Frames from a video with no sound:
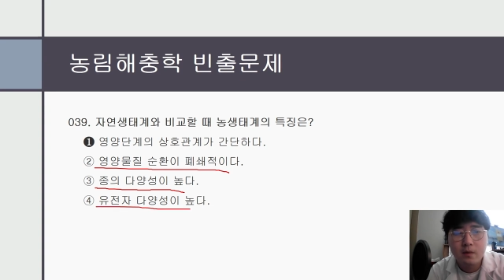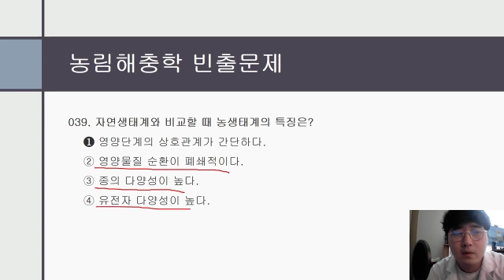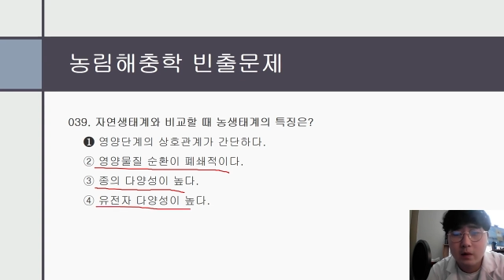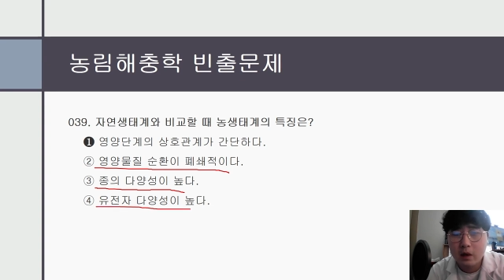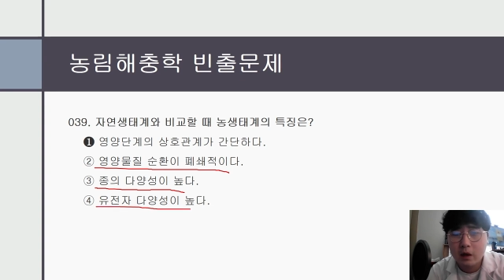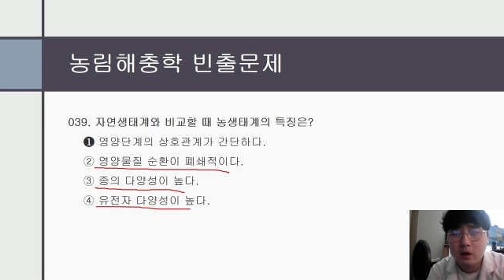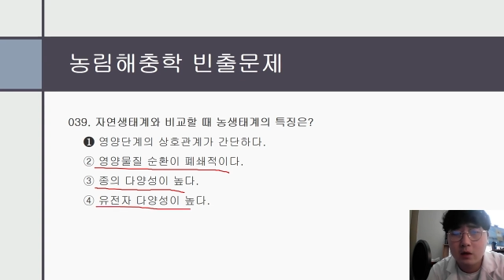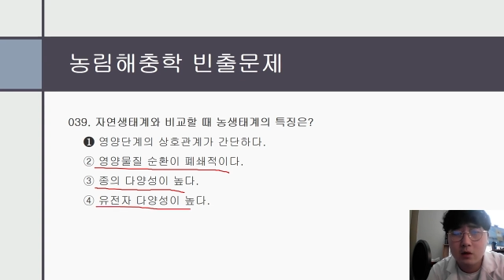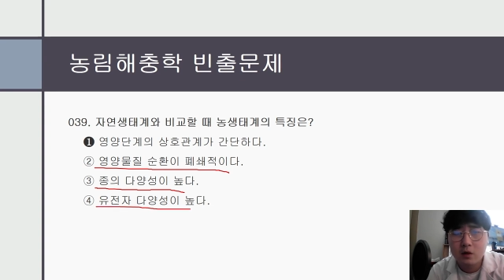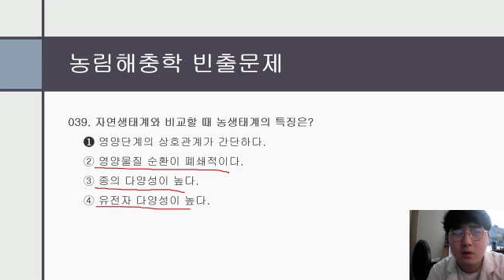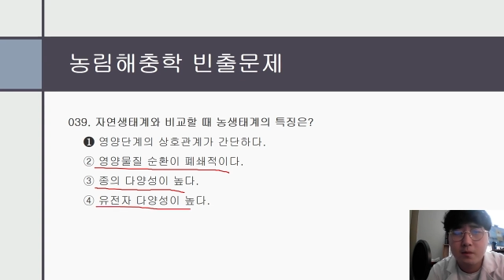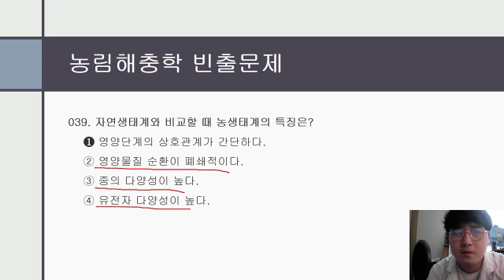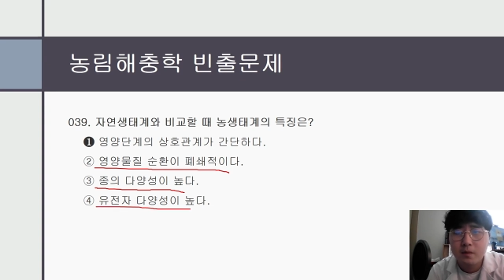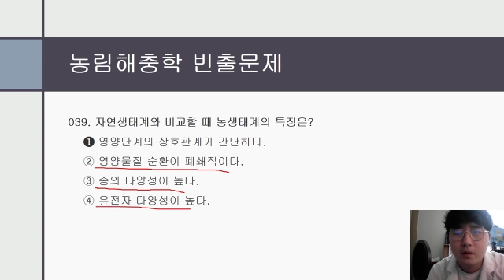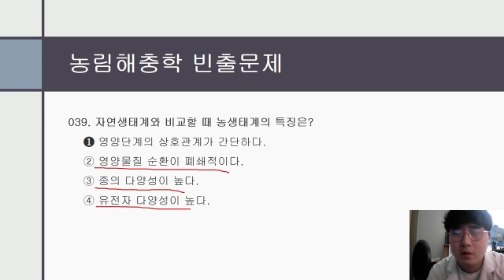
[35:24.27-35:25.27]
낮겠죠.
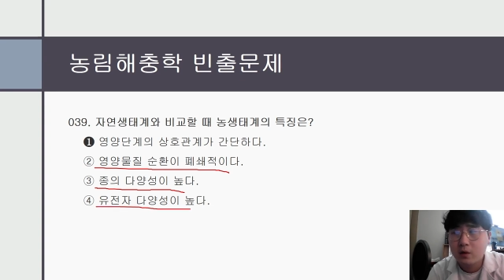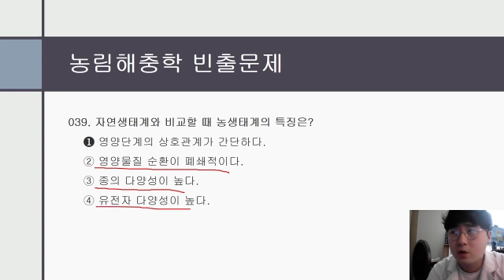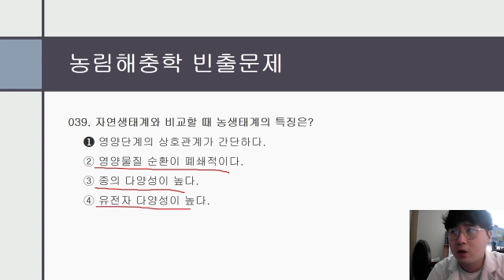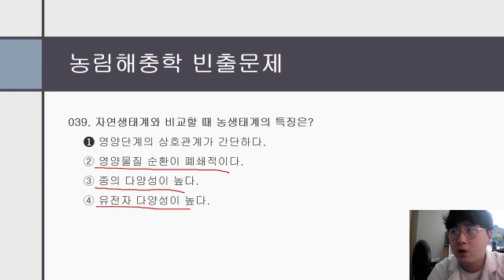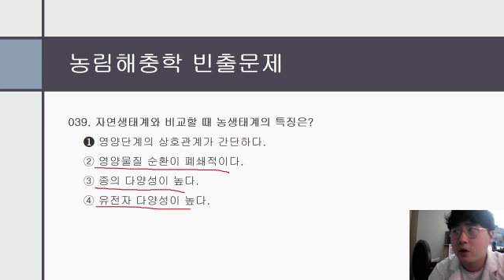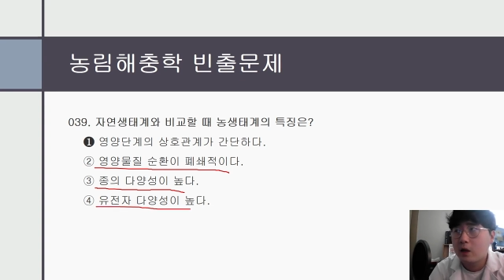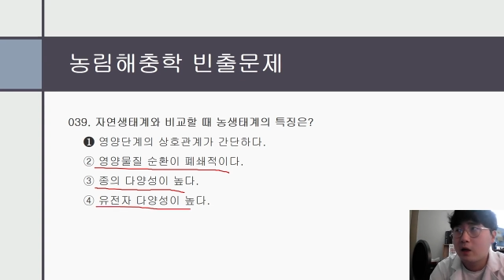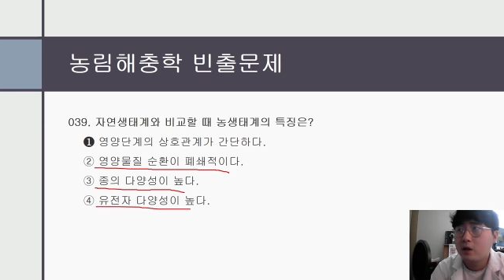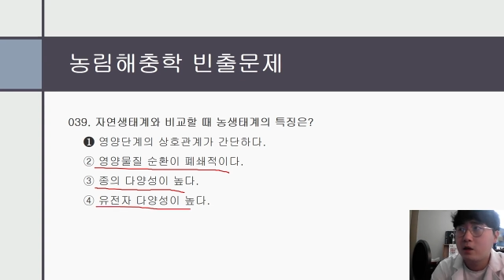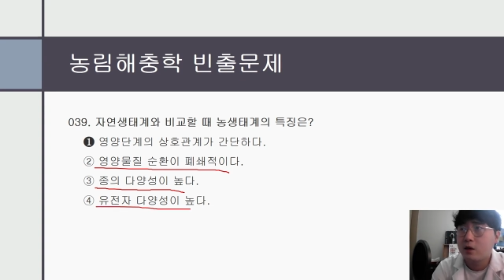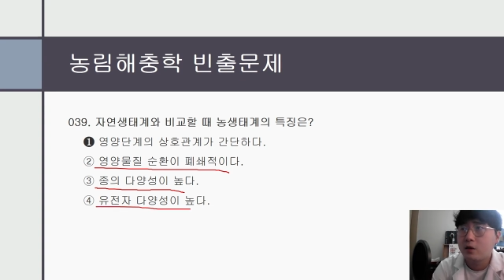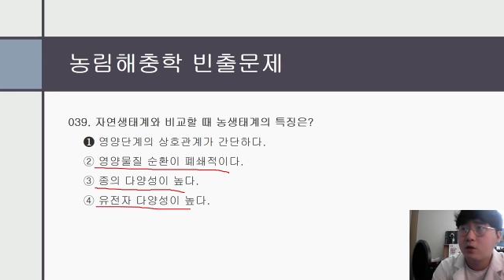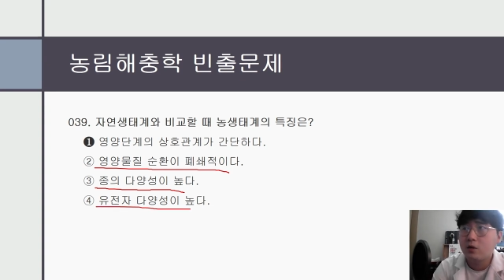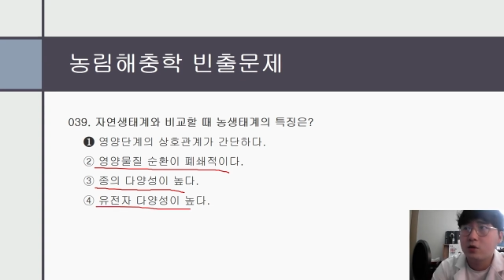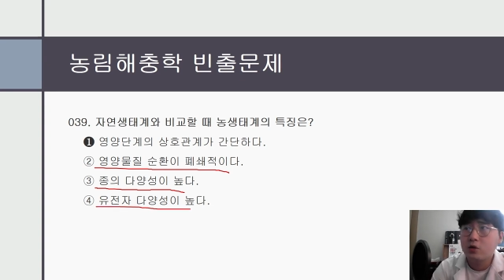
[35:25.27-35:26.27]
저희는 다
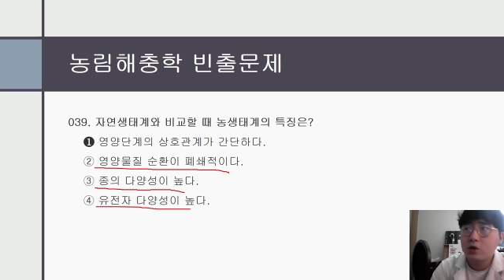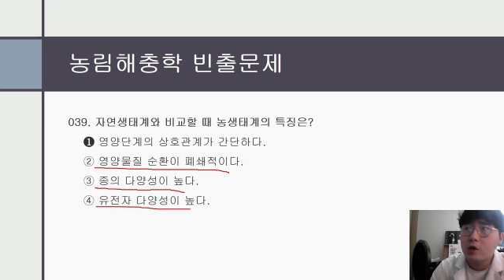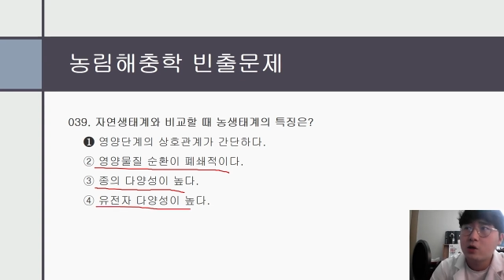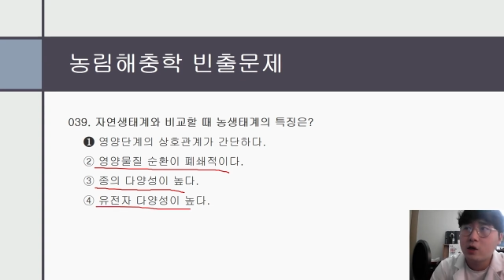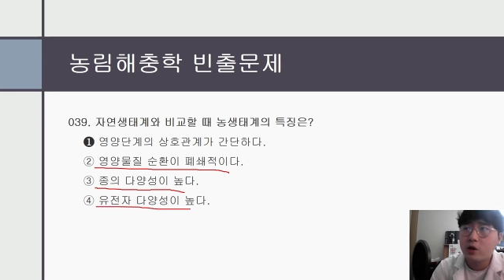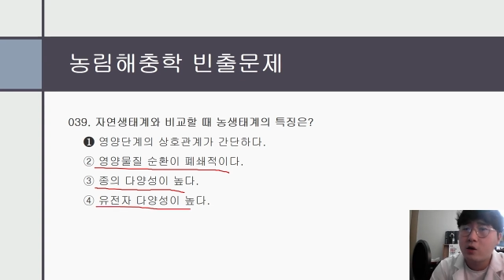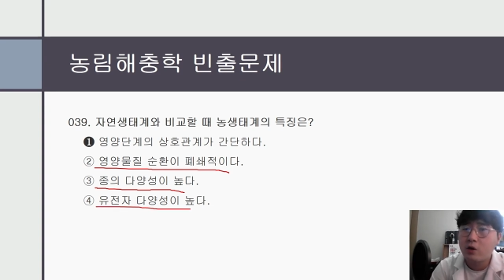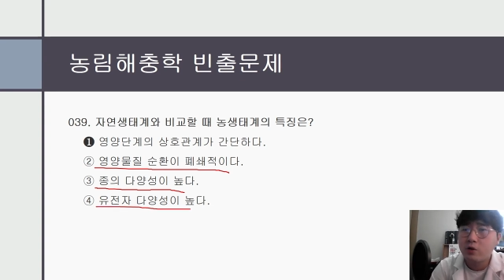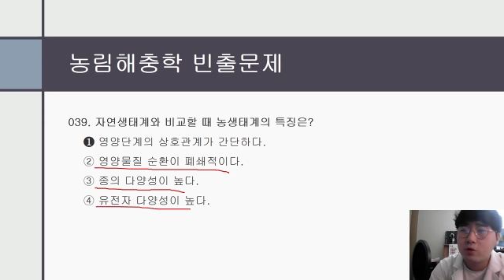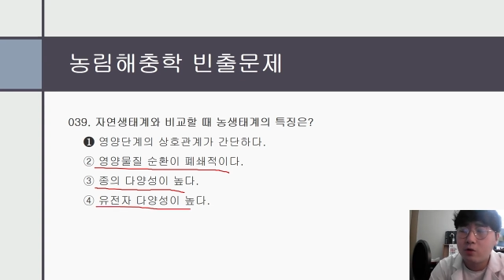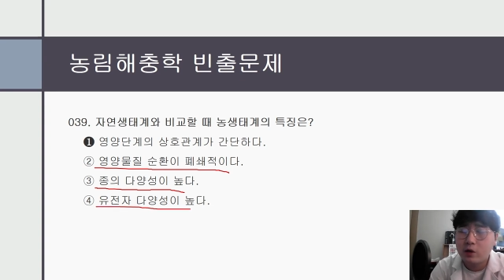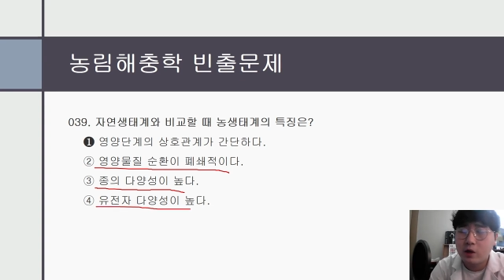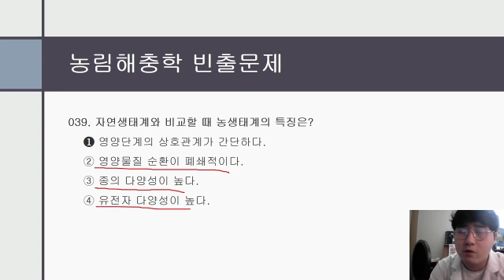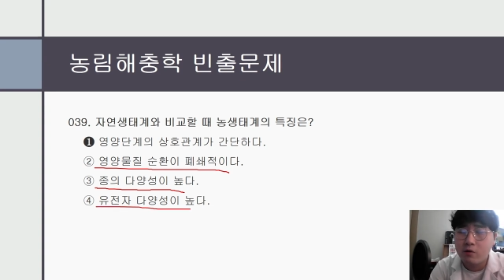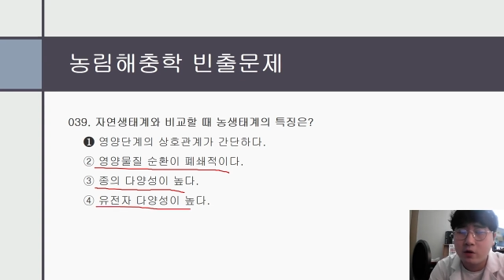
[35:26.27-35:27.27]
이제 철저하게
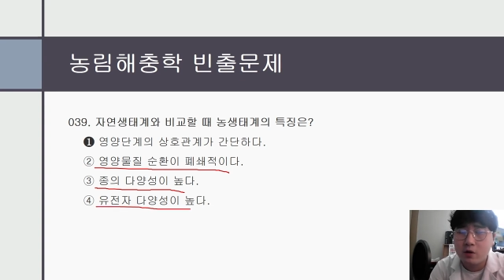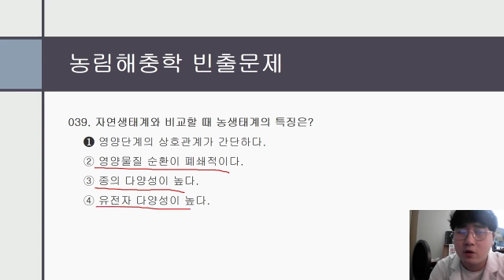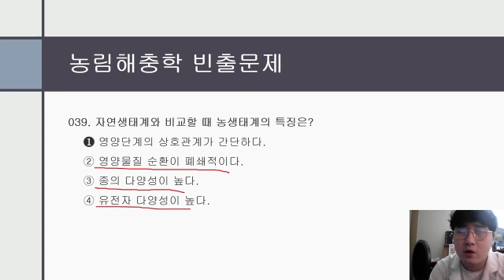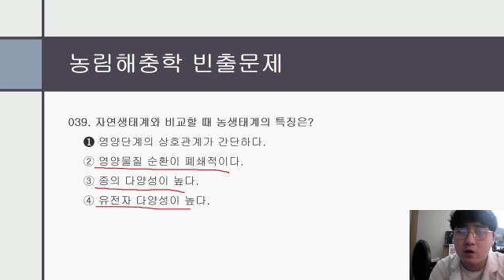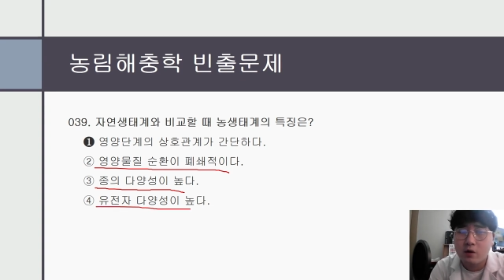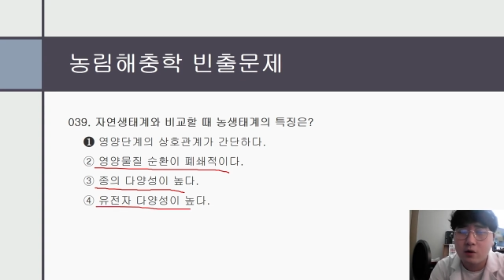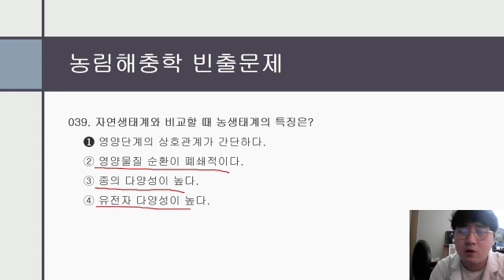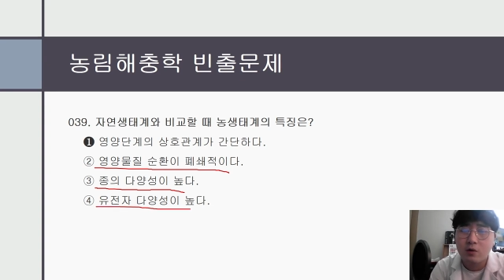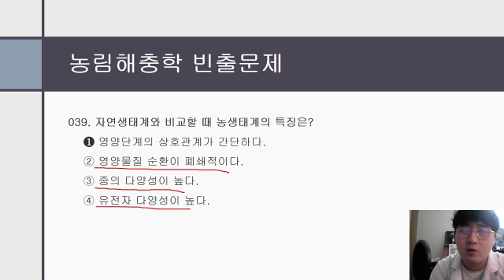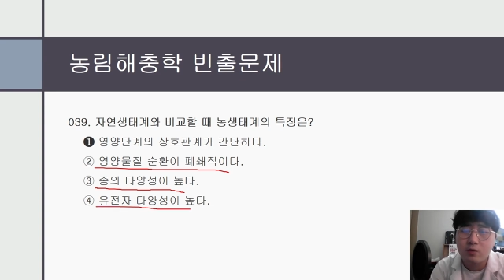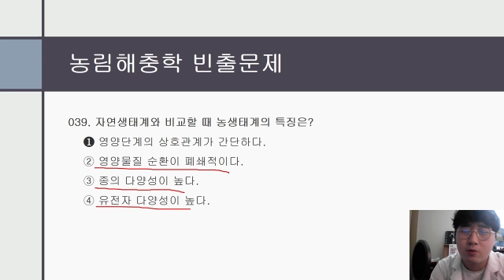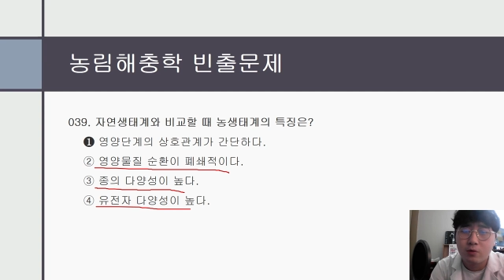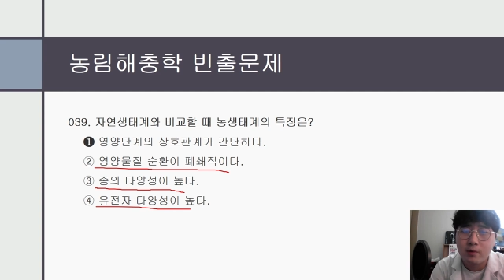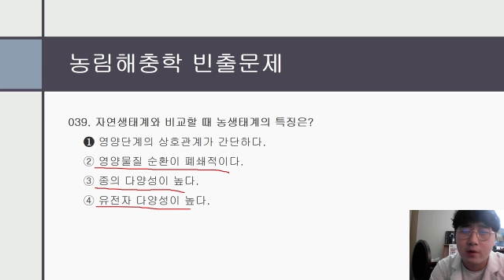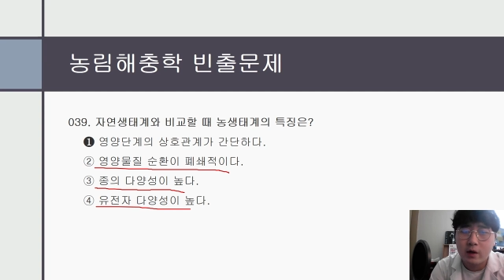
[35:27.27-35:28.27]
컨트롤된 환경에서
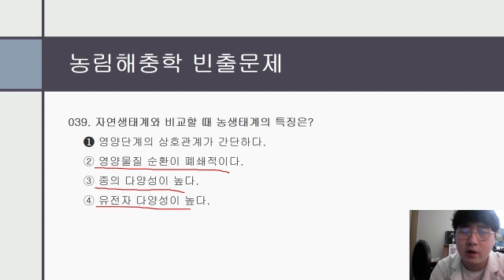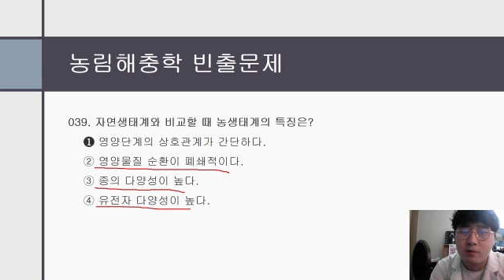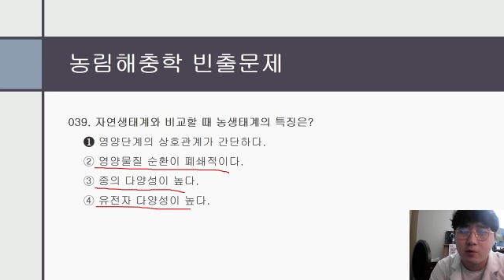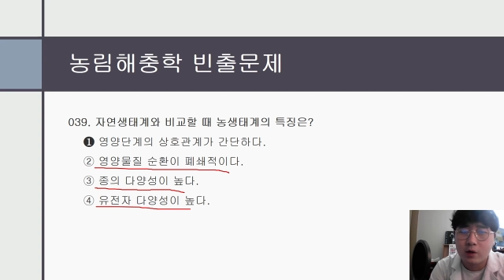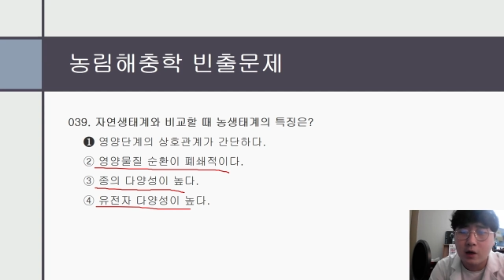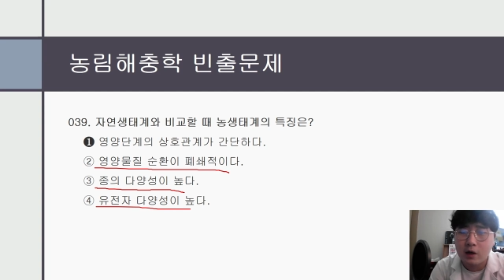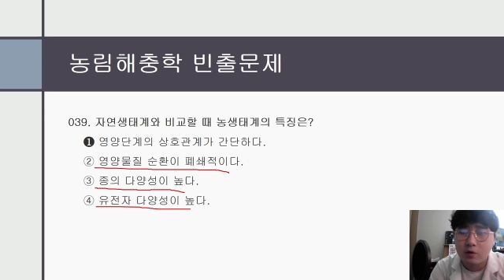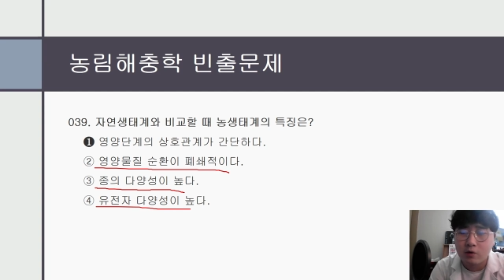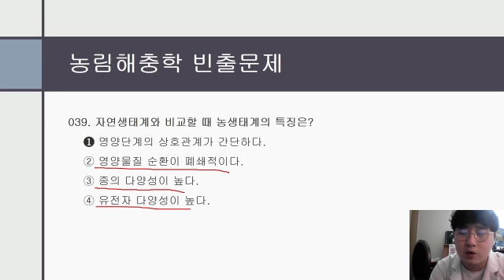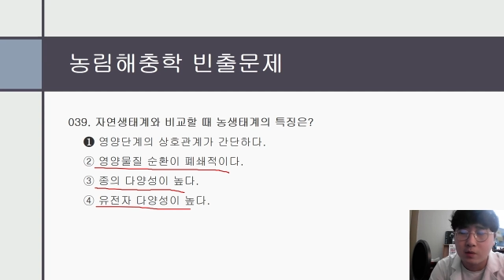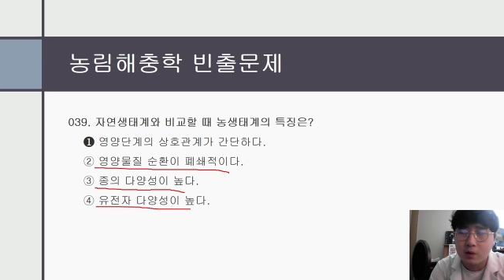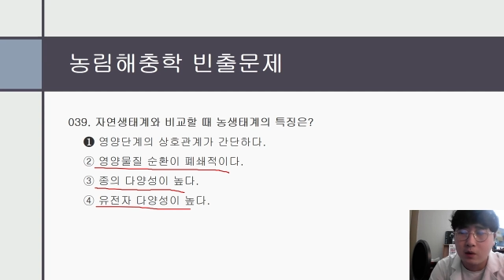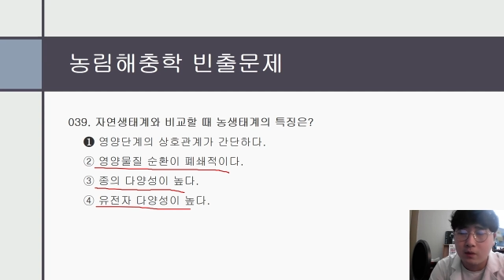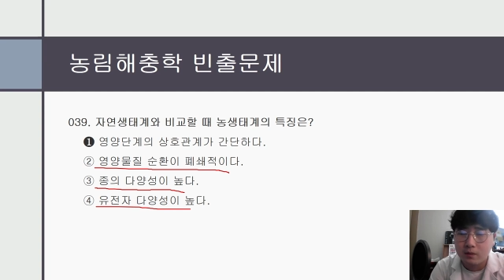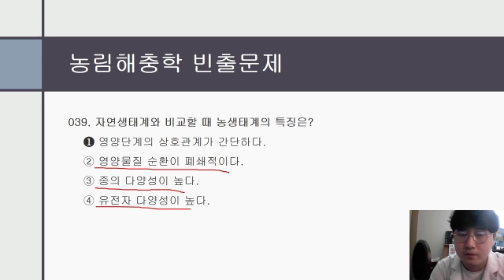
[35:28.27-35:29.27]
농업을 하다 보니까
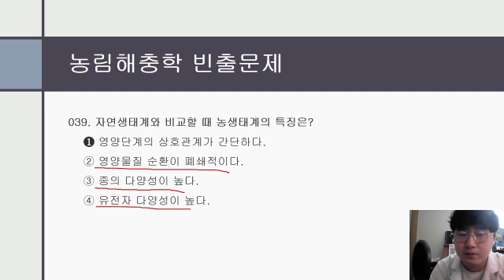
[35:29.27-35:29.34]
요즘은